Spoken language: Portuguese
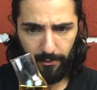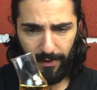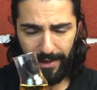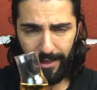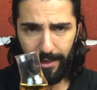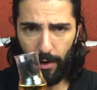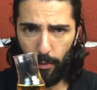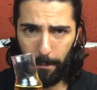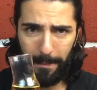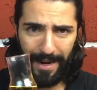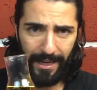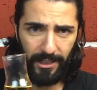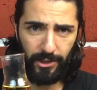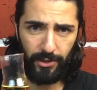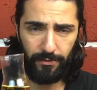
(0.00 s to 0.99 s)
é um
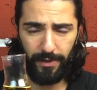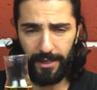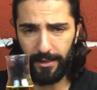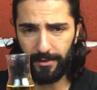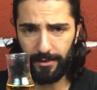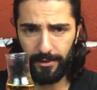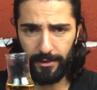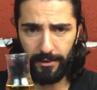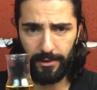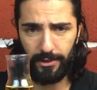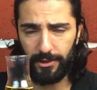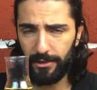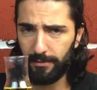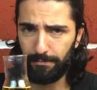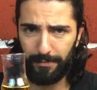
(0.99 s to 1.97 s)
blend envelhecido
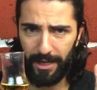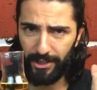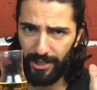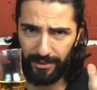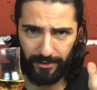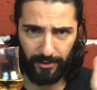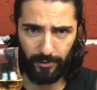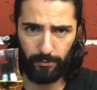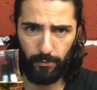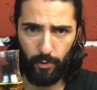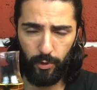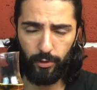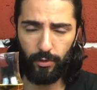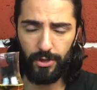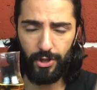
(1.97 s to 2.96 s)
de cachaças
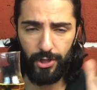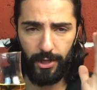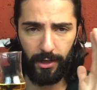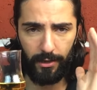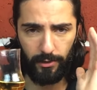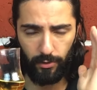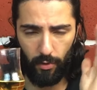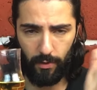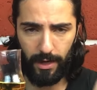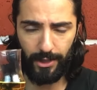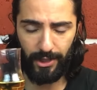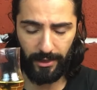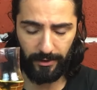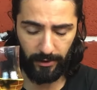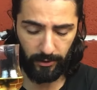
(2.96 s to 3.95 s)
muito antigas com
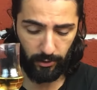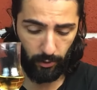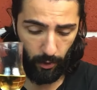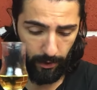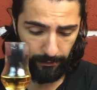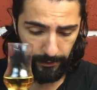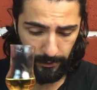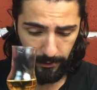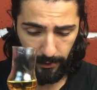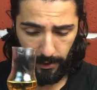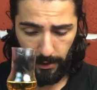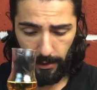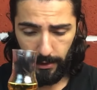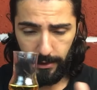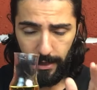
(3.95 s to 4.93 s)
cachaças novas,
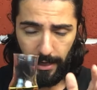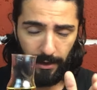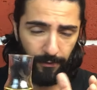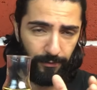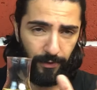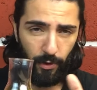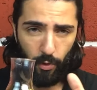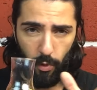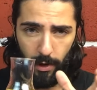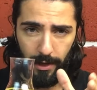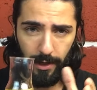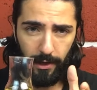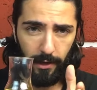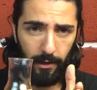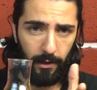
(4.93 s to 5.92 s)
e ela ficou
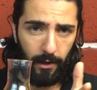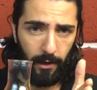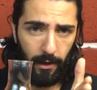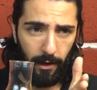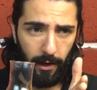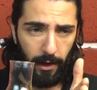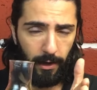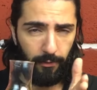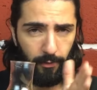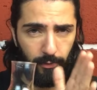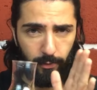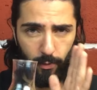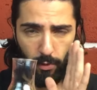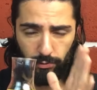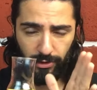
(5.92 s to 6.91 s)
aí uh,
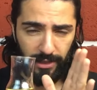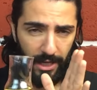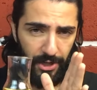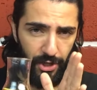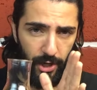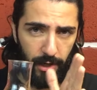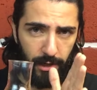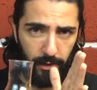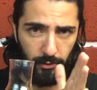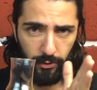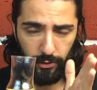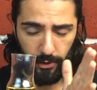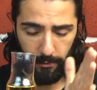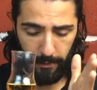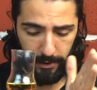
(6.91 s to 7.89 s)
com 7
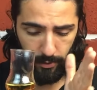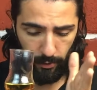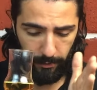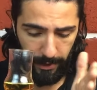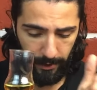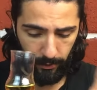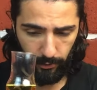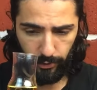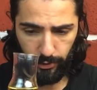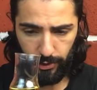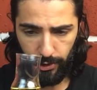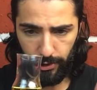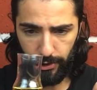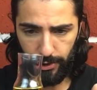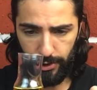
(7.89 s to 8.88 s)
anos, mais ou menos,
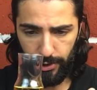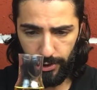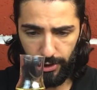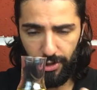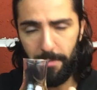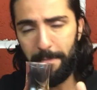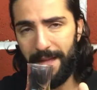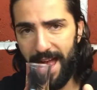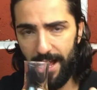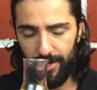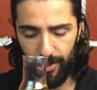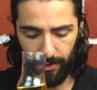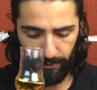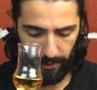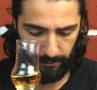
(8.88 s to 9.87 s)
de, de, de
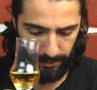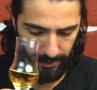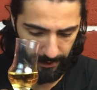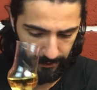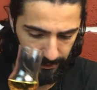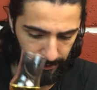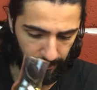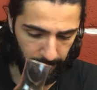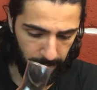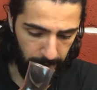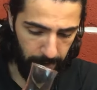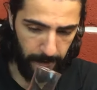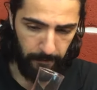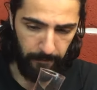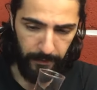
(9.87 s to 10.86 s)
média, vamos dizer assim.
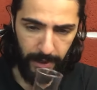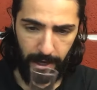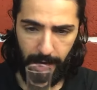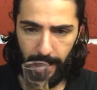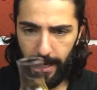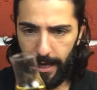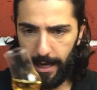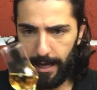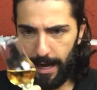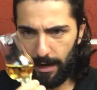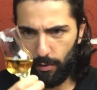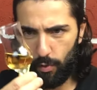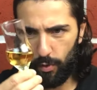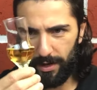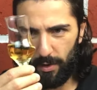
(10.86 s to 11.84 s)
É, a
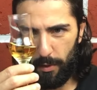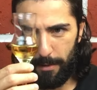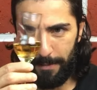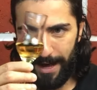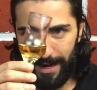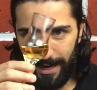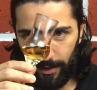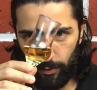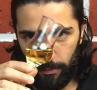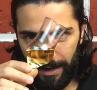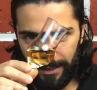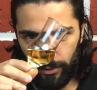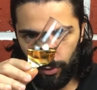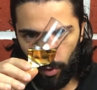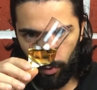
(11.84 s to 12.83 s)
cor é um amarelo
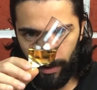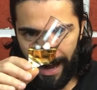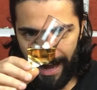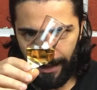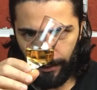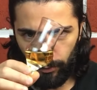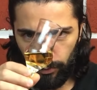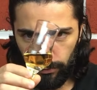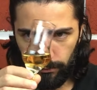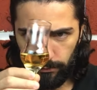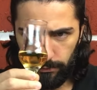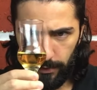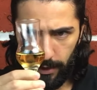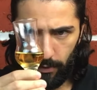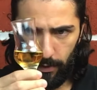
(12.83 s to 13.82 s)
mais dourado,
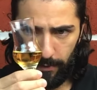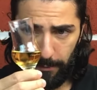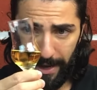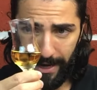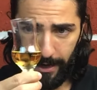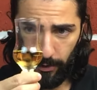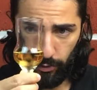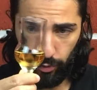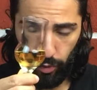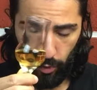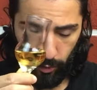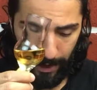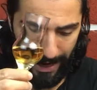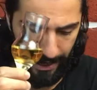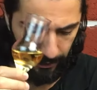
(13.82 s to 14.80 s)
né, um amarelo
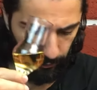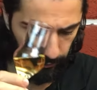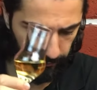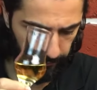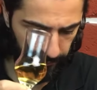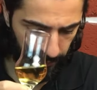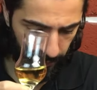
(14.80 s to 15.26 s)
dourado.